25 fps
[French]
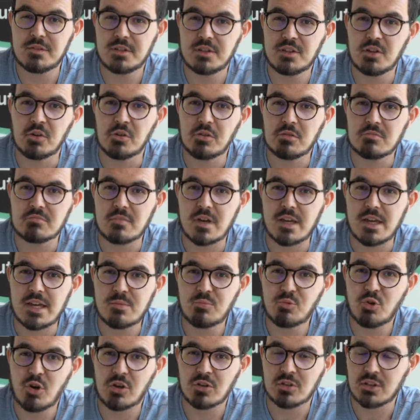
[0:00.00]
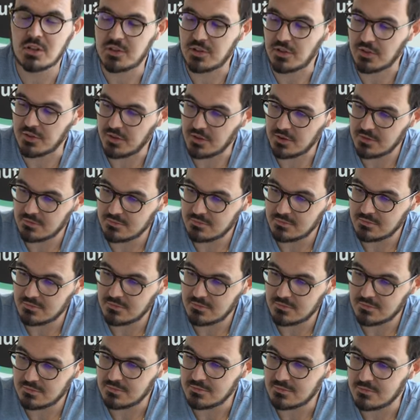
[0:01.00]
vidéo et moi en attendant,
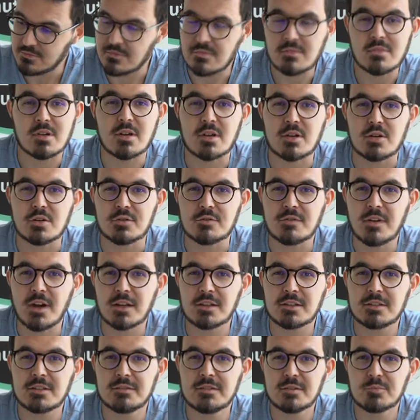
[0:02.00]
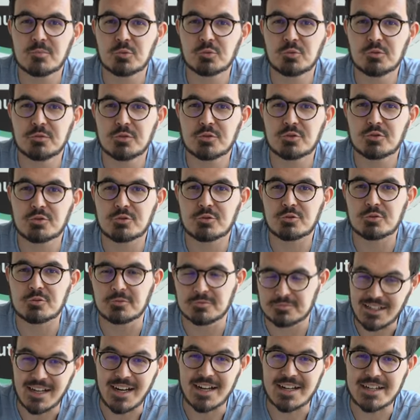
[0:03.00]
je vais activer mon nouveau joujou.
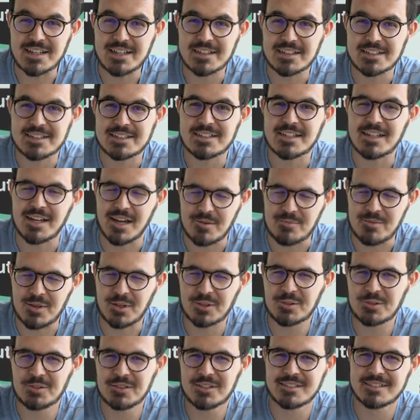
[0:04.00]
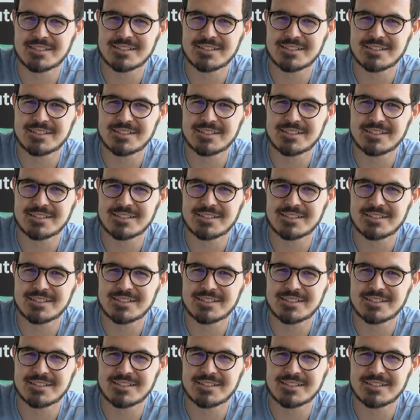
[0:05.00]
Allez, à bientôt